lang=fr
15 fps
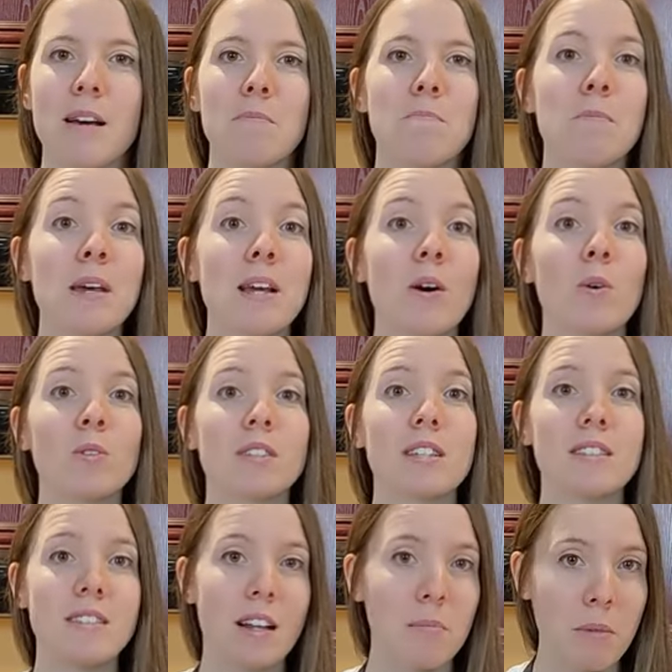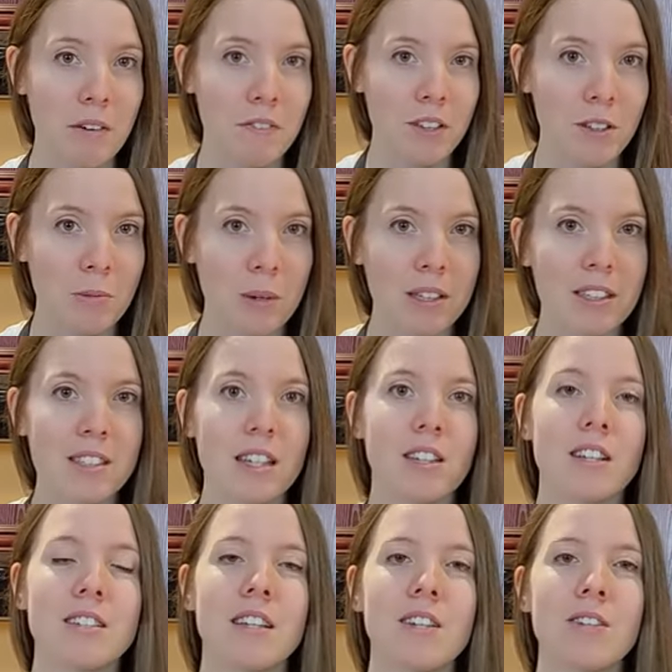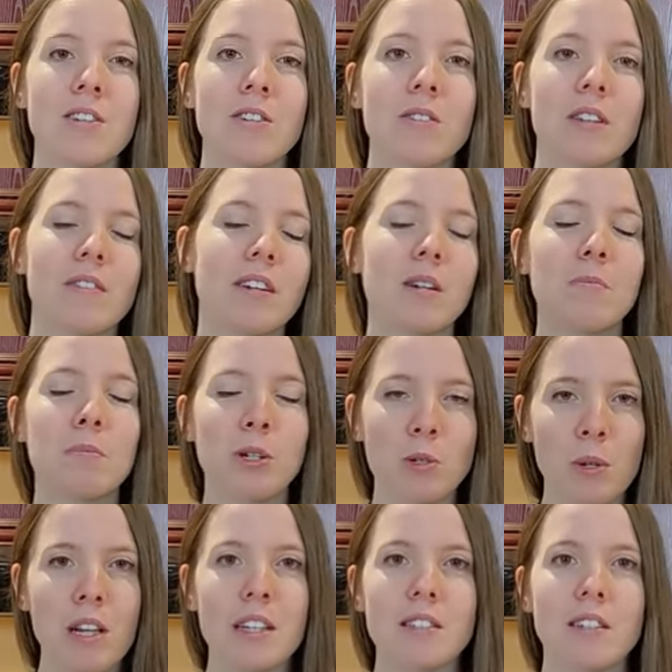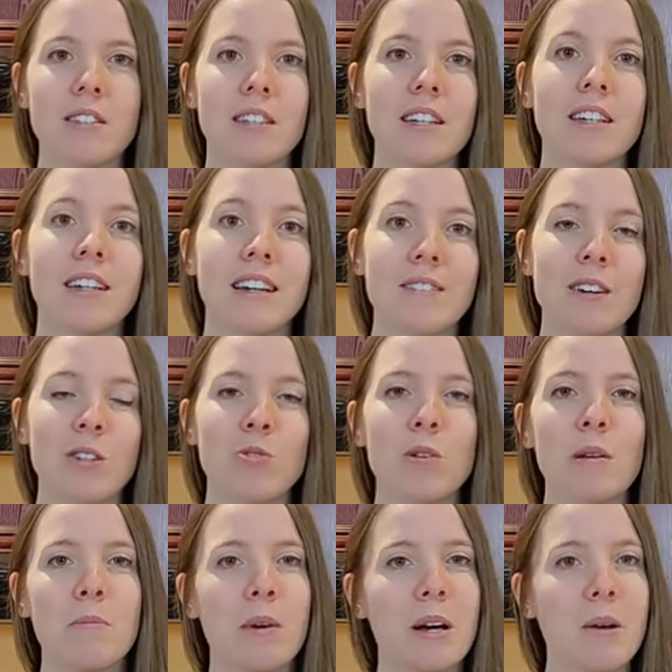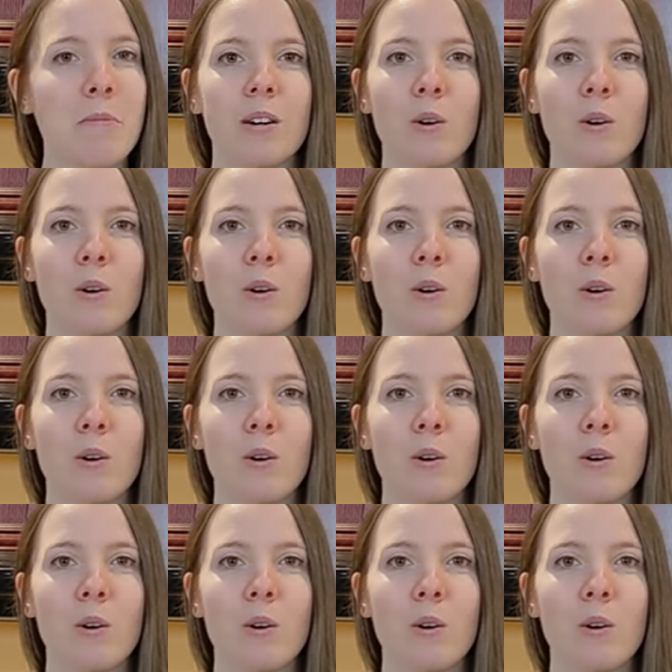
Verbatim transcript: Mais on s'est tellement fait demander cette recette-là qu'on avait comme pas le choix de la sortir éventuellement.